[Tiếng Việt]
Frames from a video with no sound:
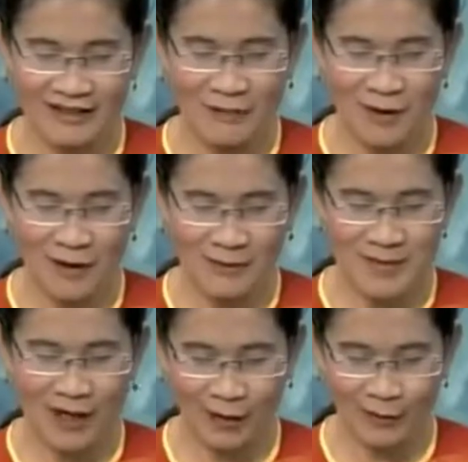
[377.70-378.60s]
đóng bảo hiểm
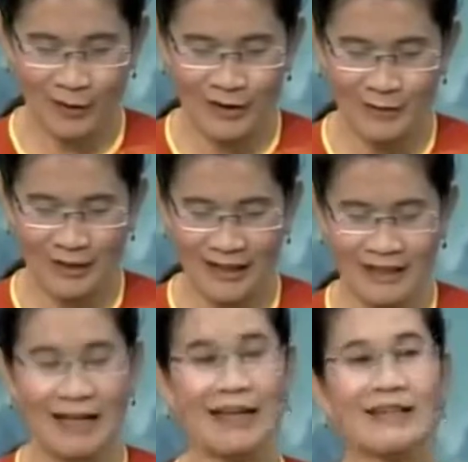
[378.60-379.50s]
xã hội nhưng mà
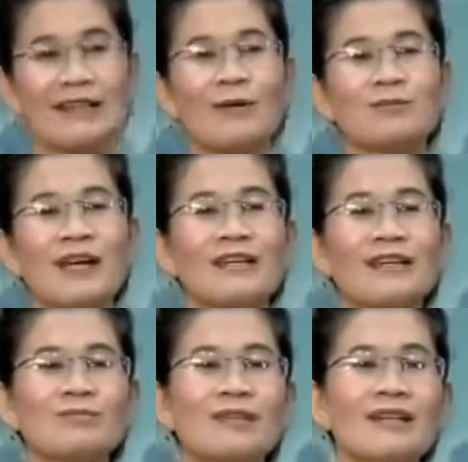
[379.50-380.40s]
hiện nay không thấy
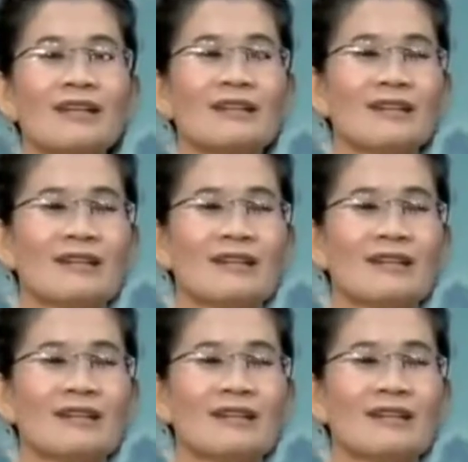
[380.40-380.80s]
công ty